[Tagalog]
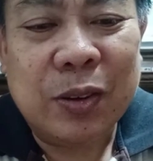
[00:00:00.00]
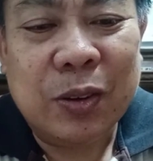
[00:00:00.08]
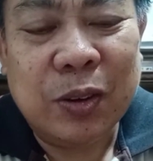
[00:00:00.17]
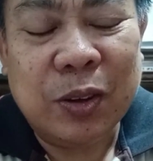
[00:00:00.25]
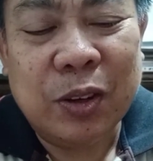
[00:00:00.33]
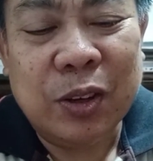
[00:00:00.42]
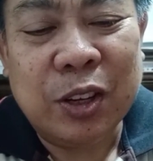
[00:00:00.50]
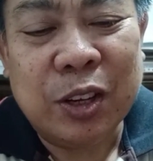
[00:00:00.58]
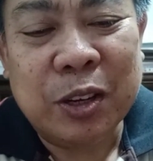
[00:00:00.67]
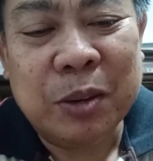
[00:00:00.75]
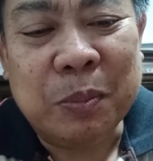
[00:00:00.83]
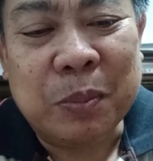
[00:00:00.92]

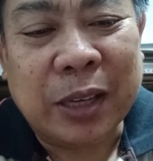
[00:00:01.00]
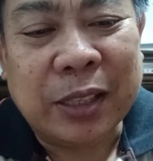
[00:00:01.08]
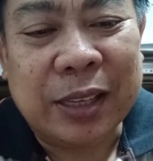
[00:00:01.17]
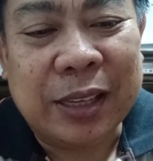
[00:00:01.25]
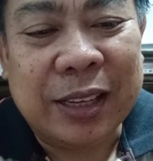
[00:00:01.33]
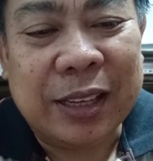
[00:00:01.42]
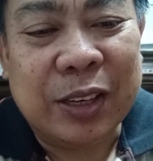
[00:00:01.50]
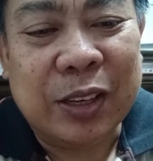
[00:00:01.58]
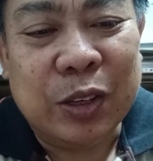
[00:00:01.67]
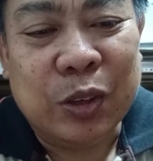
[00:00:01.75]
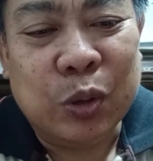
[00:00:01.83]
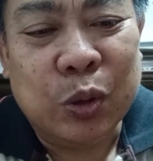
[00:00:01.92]
or
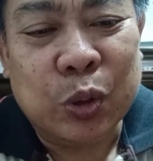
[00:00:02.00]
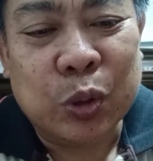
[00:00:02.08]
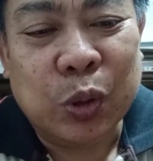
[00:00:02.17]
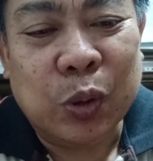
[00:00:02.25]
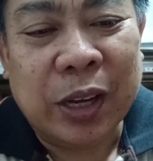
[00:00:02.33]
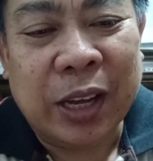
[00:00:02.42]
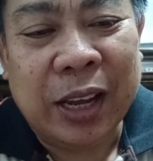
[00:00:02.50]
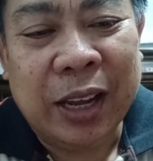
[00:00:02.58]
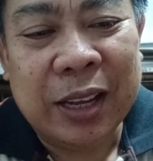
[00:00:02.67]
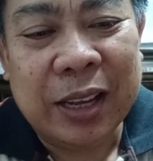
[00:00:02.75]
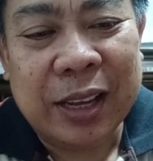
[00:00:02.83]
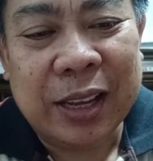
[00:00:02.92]
magluluto ka
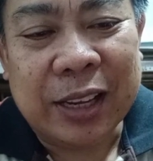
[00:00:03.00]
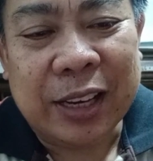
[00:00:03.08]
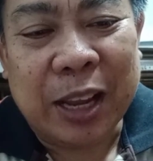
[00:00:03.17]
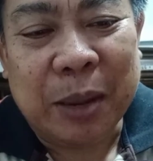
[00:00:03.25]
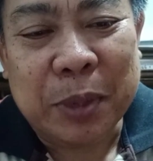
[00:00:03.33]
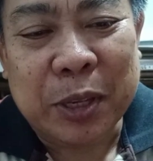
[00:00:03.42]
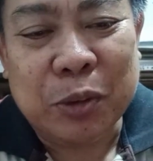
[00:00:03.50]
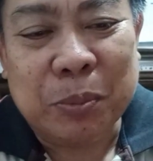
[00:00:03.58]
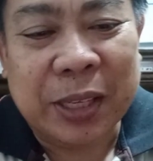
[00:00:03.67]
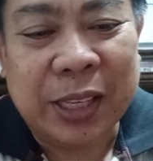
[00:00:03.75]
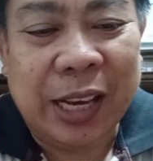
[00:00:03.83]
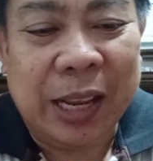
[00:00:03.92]
na medyo
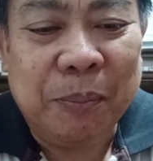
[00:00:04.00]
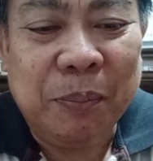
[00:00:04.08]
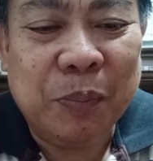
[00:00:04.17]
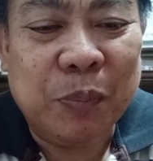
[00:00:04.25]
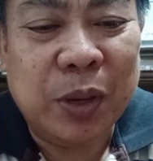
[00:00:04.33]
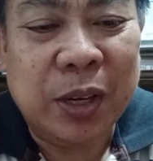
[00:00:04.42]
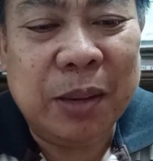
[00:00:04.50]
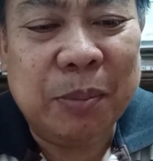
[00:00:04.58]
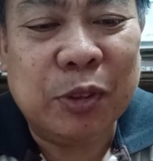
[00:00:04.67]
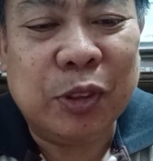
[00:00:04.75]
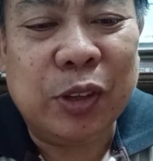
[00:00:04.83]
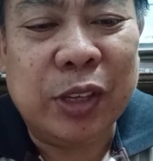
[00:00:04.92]
madilim pwede
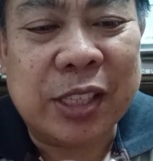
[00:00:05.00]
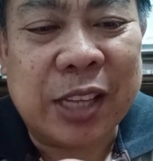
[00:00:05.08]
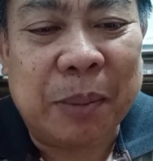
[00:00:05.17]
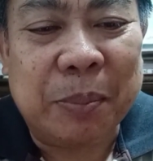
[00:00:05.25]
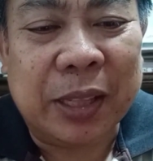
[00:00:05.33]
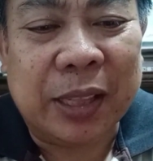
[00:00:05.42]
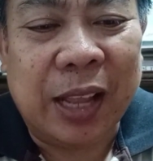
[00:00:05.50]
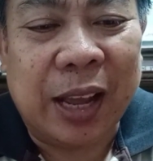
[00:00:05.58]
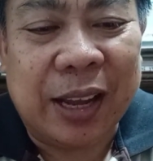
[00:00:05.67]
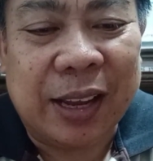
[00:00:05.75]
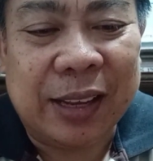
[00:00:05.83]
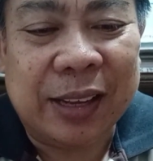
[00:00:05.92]
mo to isabit
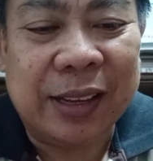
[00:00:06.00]
lang